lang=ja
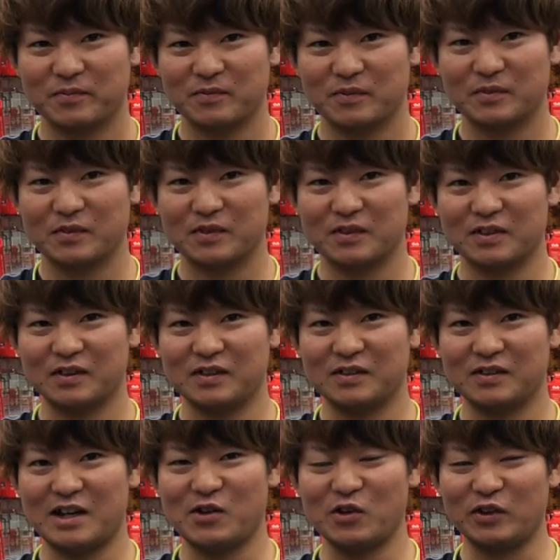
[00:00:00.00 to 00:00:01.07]
入れない
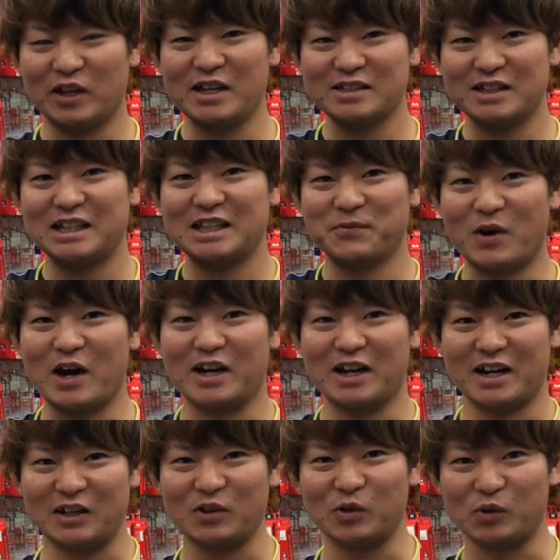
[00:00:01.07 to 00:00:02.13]
あの天才でも入れな
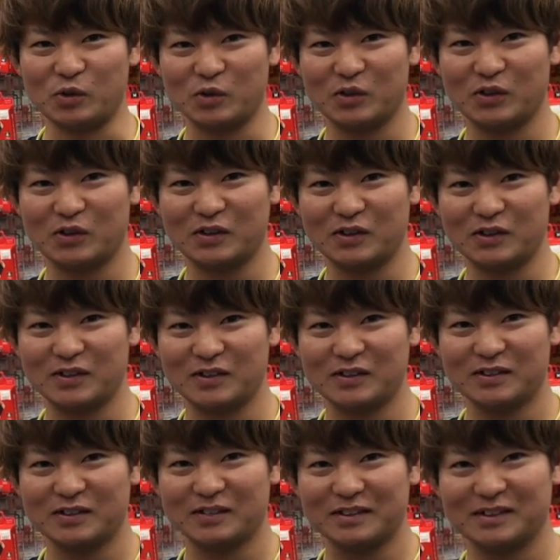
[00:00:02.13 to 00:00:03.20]
いとい
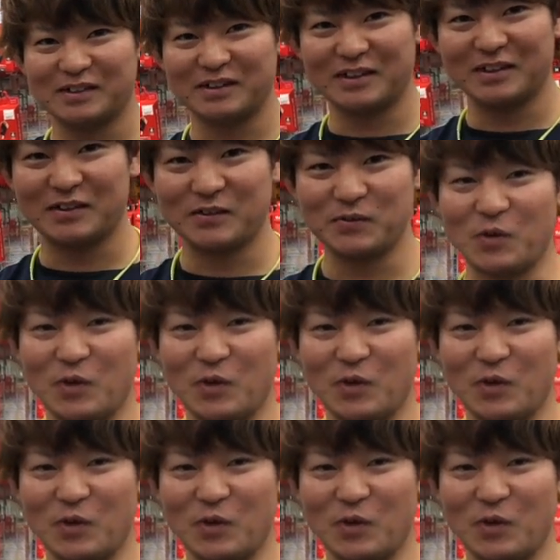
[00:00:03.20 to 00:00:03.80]
うもう分